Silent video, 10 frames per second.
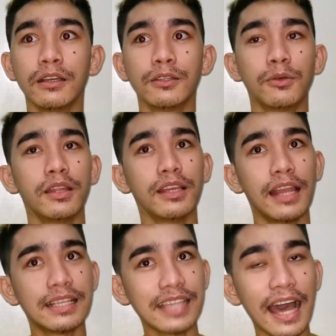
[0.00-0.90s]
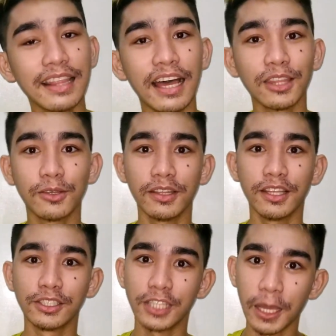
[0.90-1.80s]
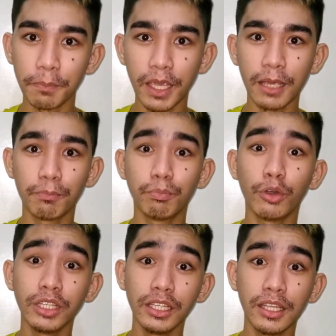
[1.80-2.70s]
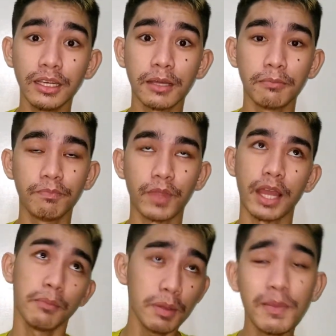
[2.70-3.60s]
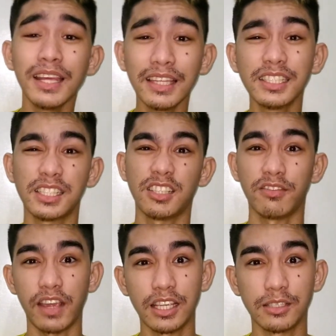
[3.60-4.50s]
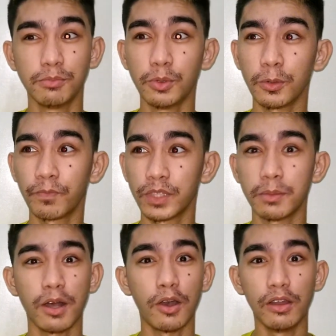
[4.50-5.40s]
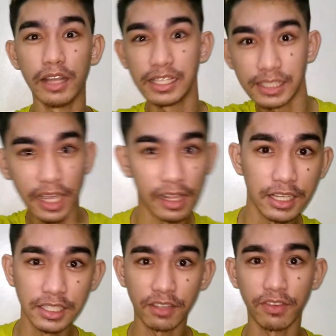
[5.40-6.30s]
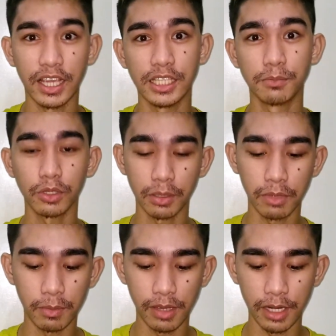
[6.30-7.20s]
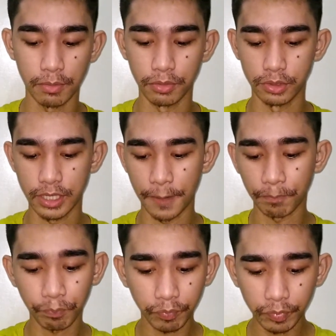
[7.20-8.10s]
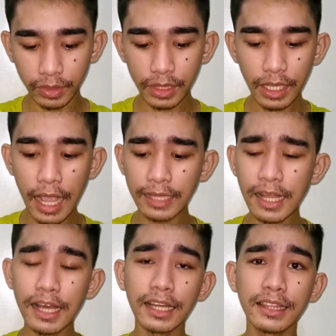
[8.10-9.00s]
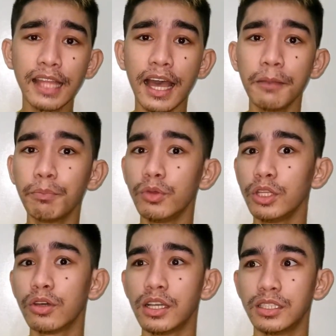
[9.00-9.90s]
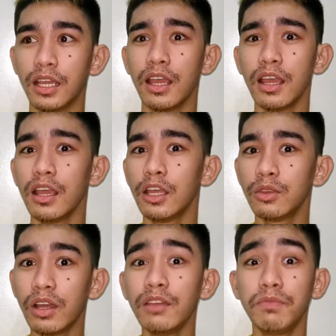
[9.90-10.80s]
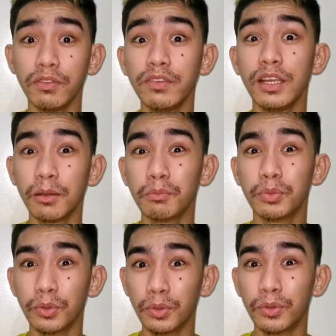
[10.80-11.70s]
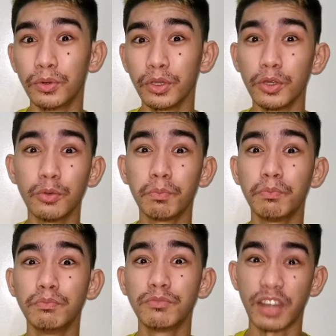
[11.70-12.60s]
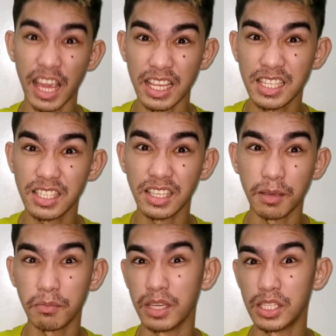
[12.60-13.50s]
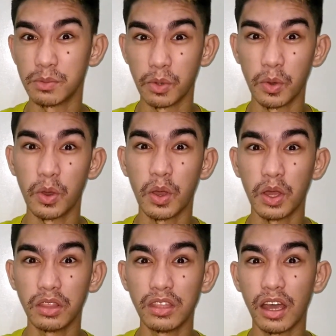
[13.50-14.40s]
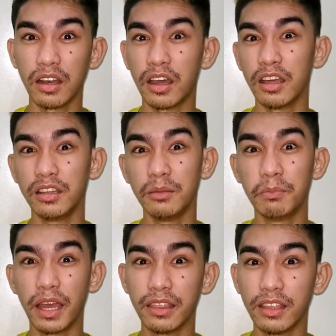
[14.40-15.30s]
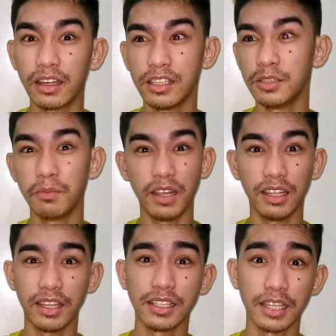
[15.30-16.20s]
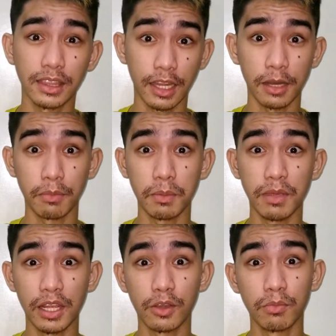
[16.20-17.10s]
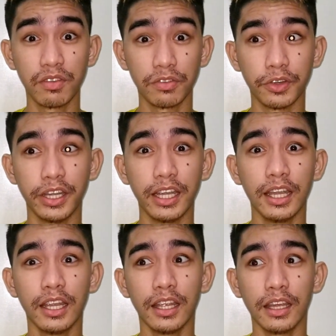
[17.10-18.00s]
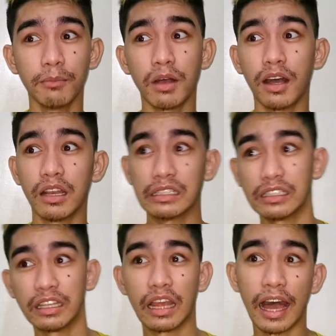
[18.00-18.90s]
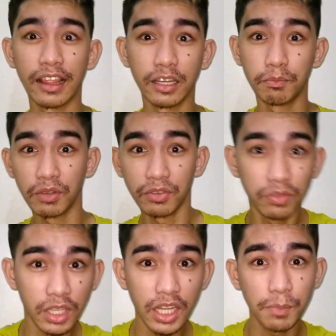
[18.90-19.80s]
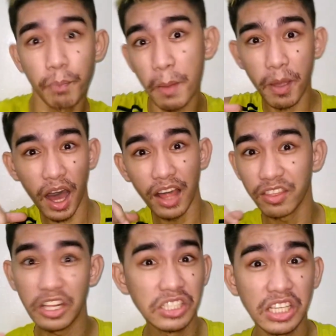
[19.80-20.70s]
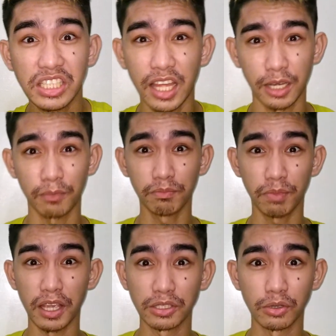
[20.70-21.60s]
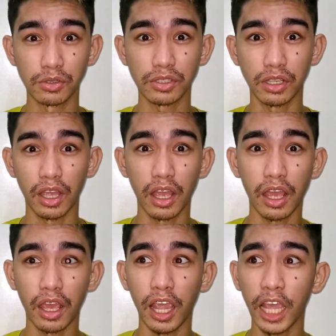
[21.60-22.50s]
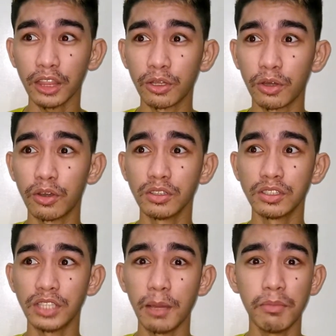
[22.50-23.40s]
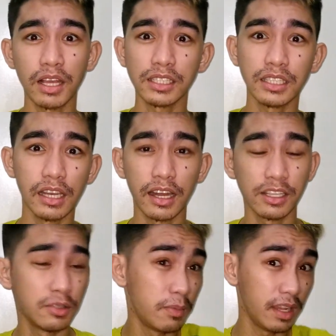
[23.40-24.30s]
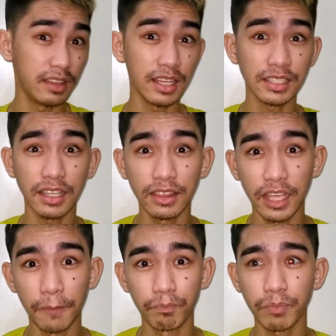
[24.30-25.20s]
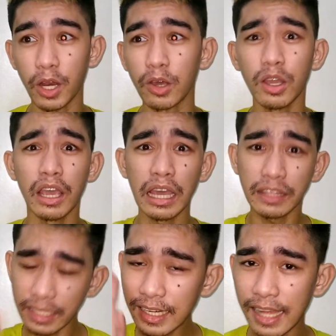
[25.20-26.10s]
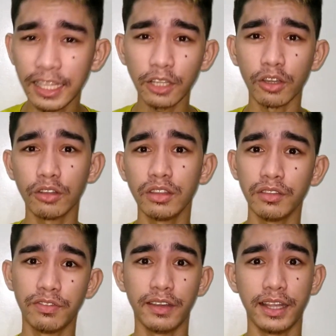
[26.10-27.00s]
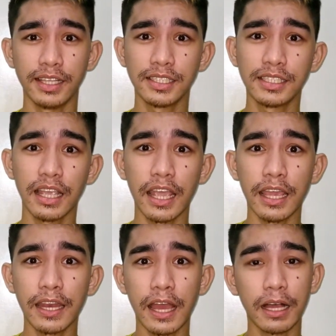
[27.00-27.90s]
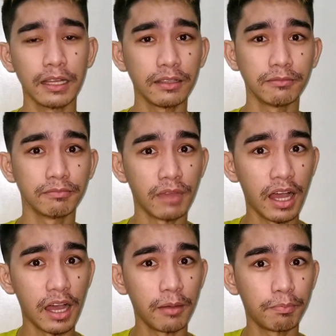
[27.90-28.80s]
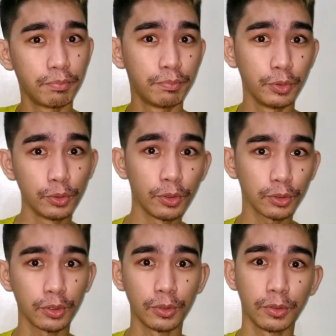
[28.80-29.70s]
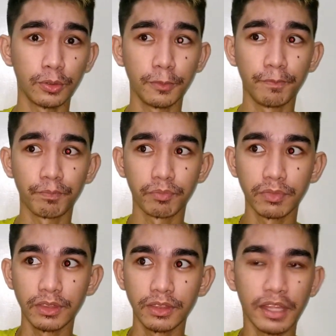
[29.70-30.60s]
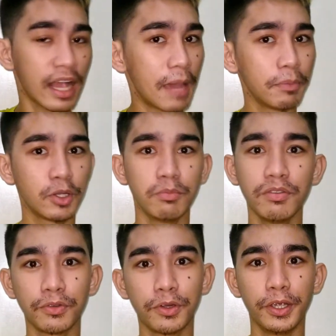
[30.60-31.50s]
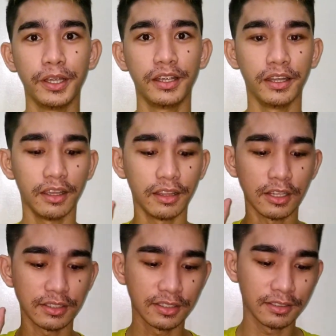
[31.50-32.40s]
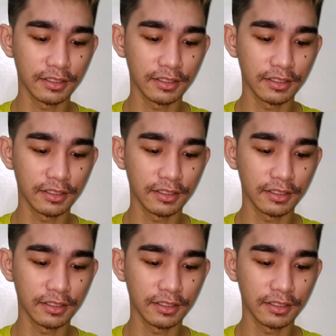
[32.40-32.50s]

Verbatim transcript: tulad ng Lazada, tulad ng Shopee, pwede din na, na nabibili din siya sa Facebook, sa mga online sellers sa Facebook, nabibili po siya. At ang kagandahan po nito kasi 250 lang po yung price niya mismo than other brand na rejuvenating set na nabibili ko before. Mga nasa 350, 500, 600 pesos. Ito, same lang sila, rejuvenating set din. Pero tingnan natin kung anong difference ng mga produktong nagamit ko before, tas